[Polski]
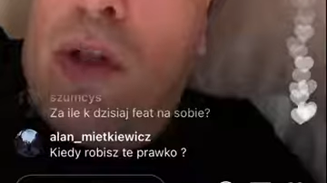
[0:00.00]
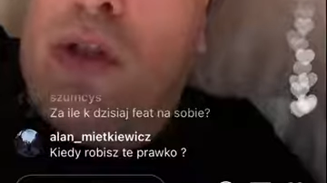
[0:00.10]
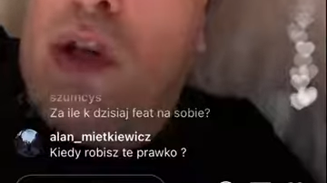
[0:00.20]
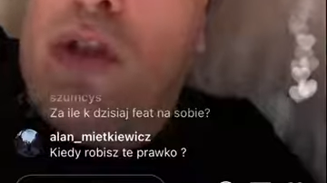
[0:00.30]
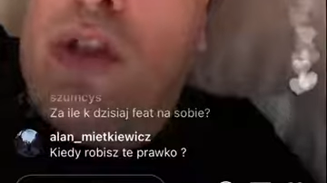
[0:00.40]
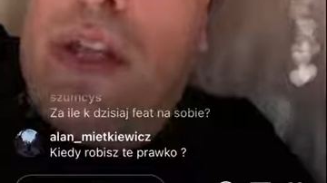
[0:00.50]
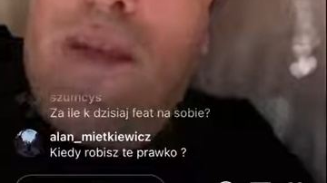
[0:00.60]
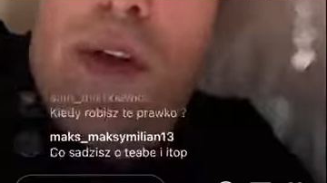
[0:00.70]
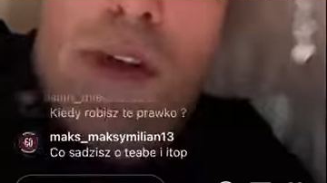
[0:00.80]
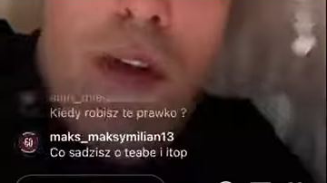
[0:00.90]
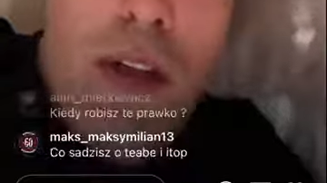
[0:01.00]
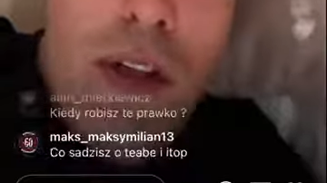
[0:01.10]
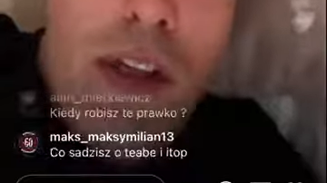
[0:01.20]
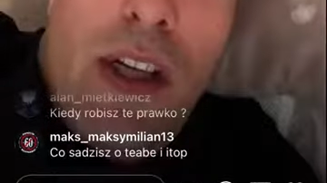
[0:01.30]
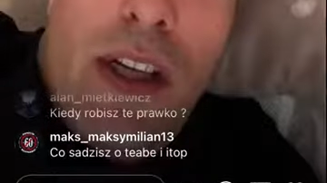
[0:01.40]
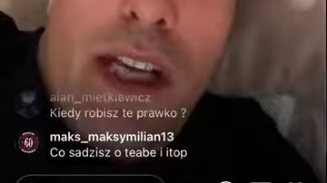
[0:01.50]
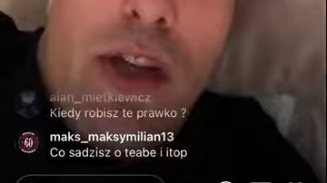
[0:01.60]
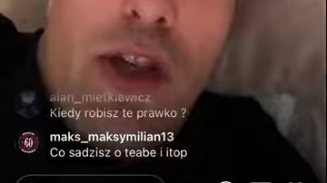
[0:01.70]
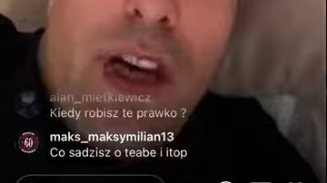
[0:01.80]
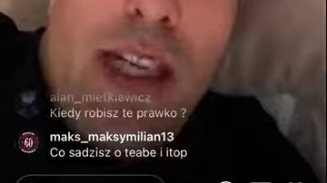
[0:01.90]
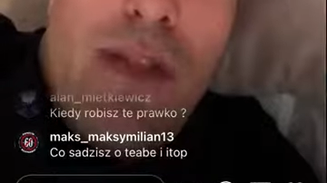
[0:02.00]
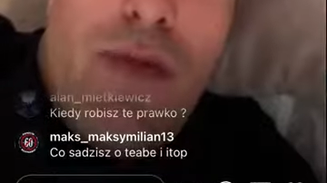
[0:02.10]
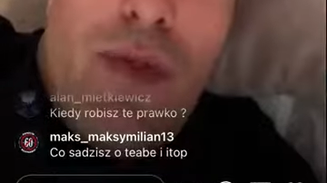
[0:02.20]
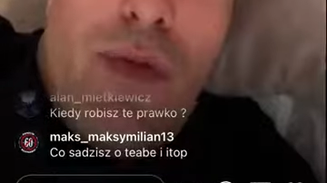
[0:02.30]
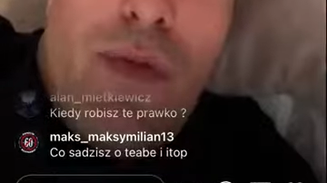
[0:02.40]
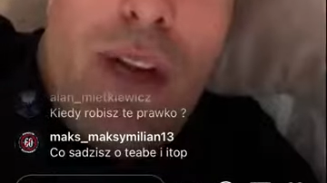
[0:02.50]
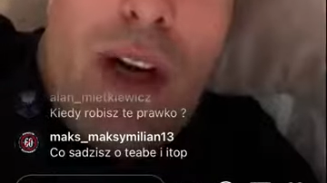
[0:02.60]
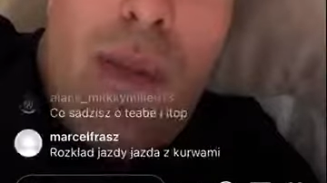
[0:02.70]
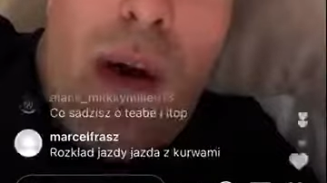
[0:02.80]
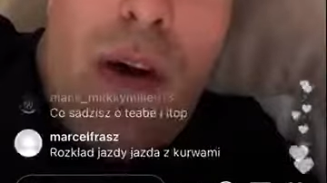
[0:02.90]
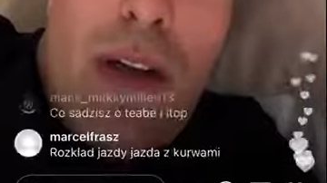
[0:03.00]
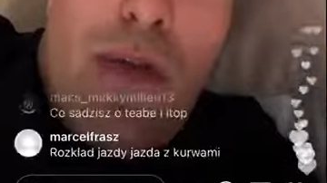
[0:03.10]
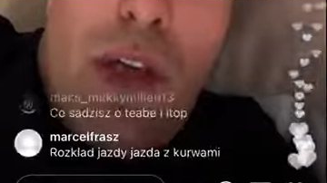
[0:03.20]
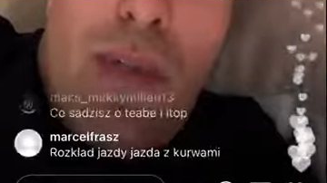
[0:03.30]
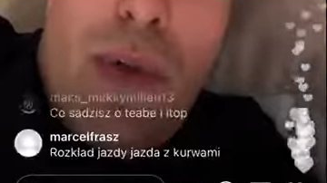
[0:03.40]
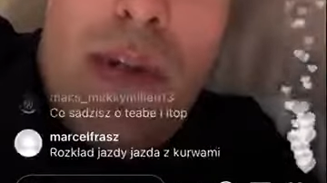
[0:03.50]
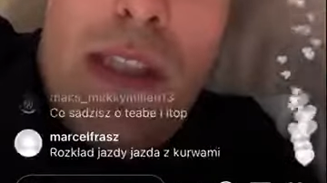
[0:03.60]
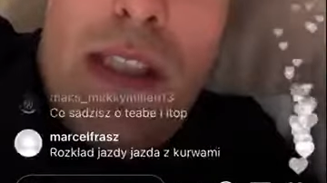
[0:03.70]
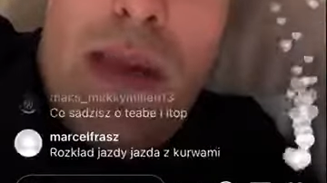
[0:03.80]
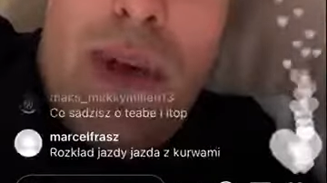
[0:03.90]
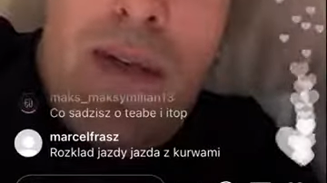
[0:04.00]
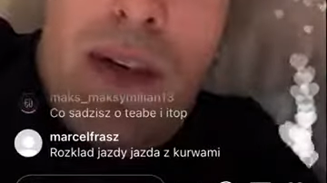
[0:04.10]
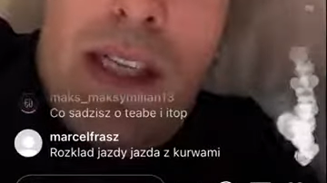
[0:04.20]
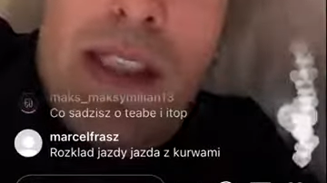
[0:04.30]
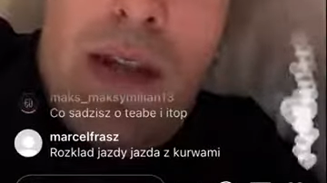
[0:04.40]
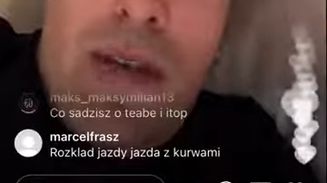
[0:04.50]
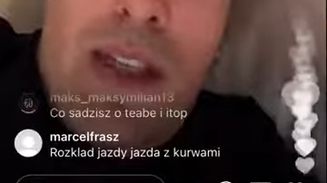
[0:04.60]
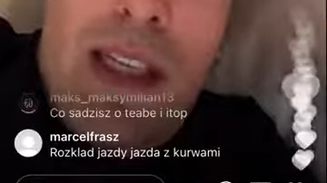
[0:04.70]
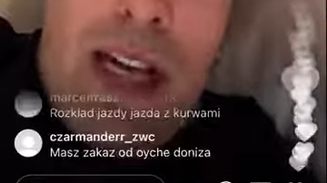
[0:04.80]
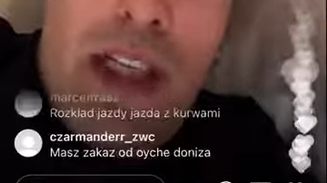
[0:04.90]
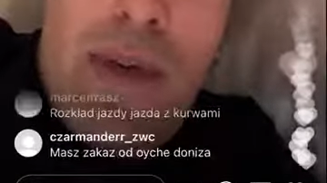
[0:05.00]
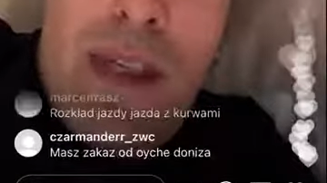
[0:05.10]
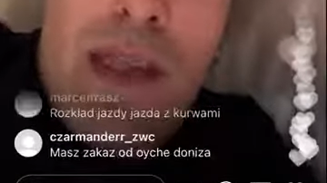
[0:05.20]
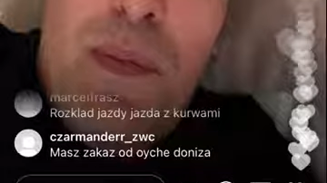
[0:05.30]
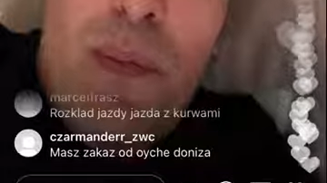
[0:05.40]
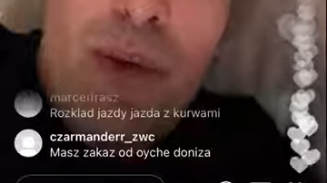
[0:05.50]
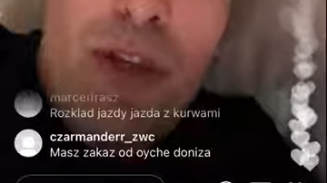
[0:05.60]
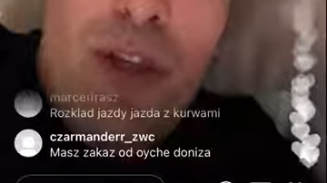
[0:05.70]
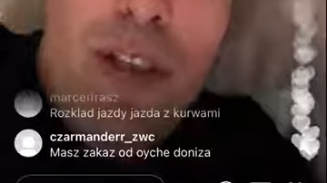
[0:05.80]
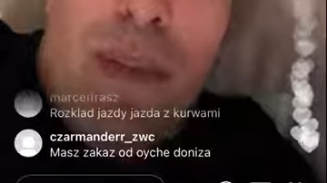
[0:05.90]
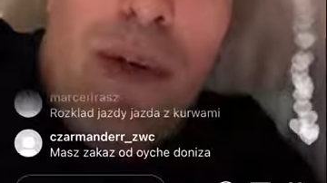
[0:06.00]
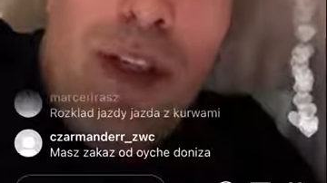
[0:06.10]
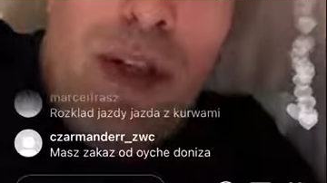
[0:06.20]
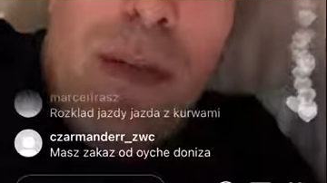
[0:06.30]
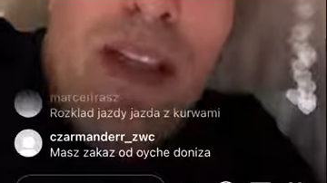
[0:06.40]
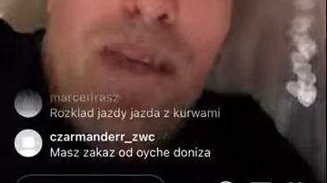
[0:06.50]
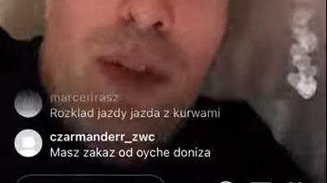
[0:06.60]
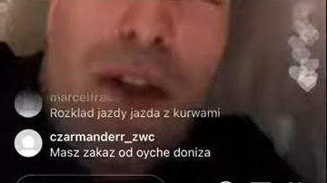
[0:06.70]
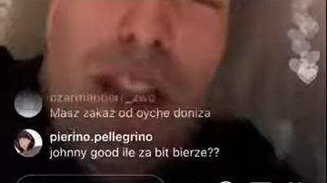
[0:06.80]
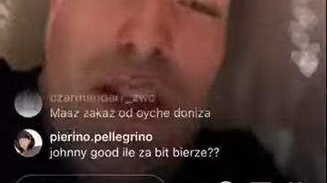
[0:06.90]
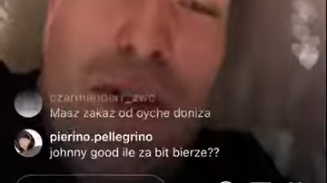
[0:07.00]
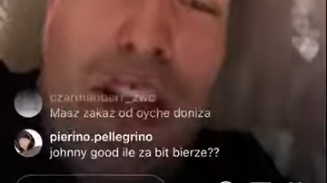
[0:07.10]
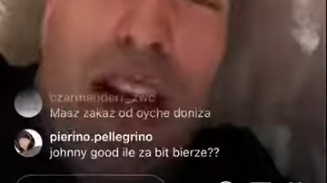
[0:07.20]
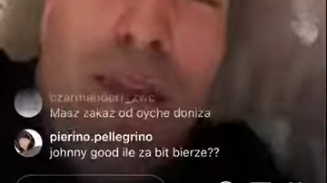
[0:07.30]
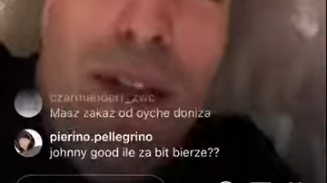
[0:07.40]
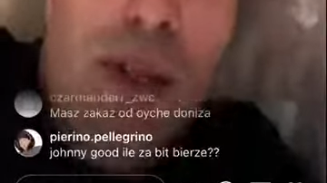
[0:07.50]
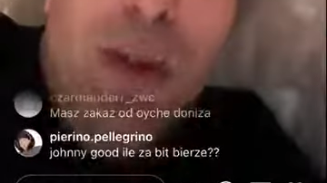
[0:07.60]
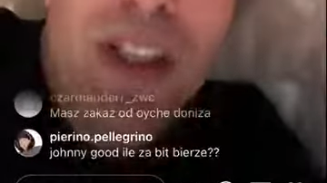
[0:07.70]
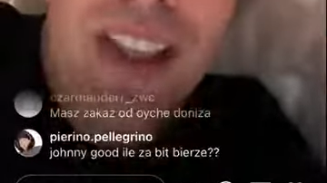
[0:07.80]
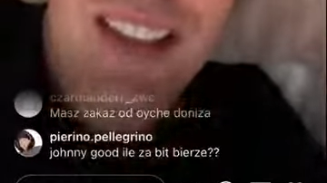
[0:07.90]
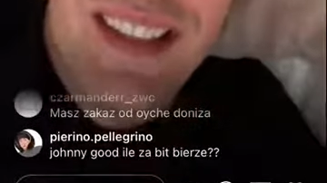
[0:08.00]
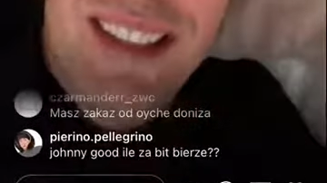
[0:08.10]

od cioci nawet. Ja trzy razy w życiu, jako małolat, wziąłem pieniądze na te prawo jazdy, kurwa, za każdym razem mi było szkoda, patrzyłem na te pieniądze i wydałem na ciuchy.